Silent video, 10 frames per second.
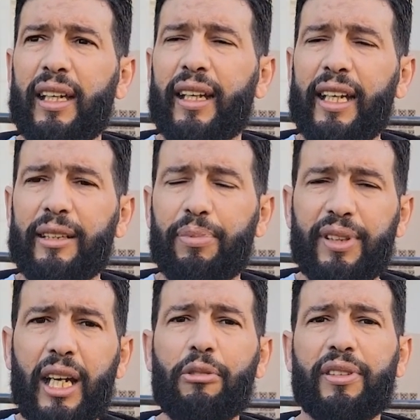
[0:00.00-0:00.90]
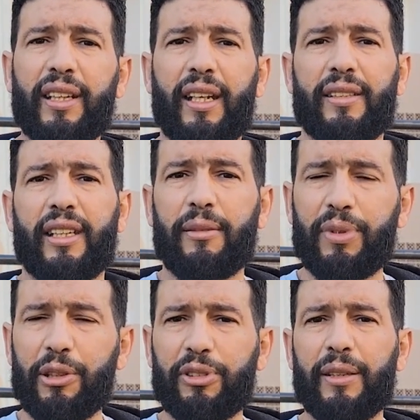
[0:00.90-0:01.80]
راح يبداو الدراسه
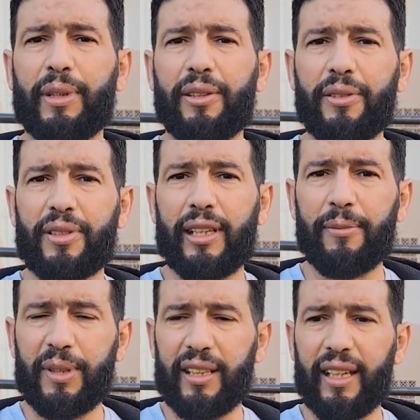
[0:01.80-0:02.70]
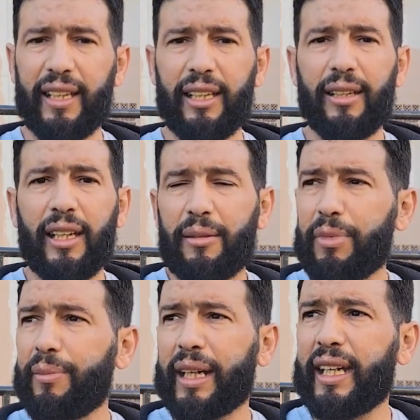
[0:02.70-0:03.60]
يبداو التمدرس الابتدائي
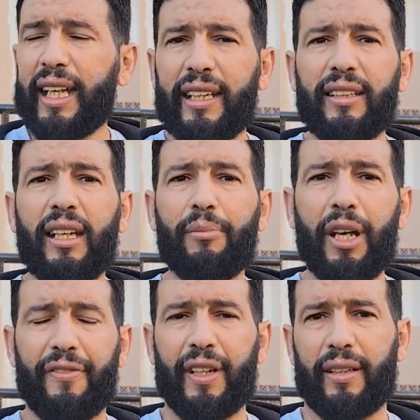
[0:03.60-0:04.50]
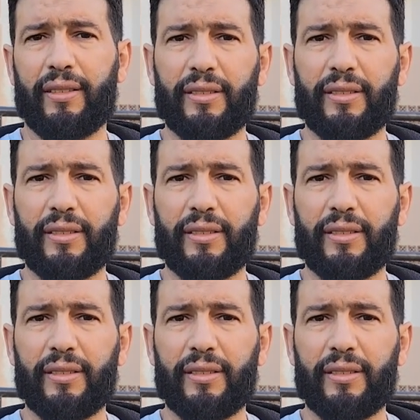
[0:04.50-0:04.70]
مين ما كان حتى مرفق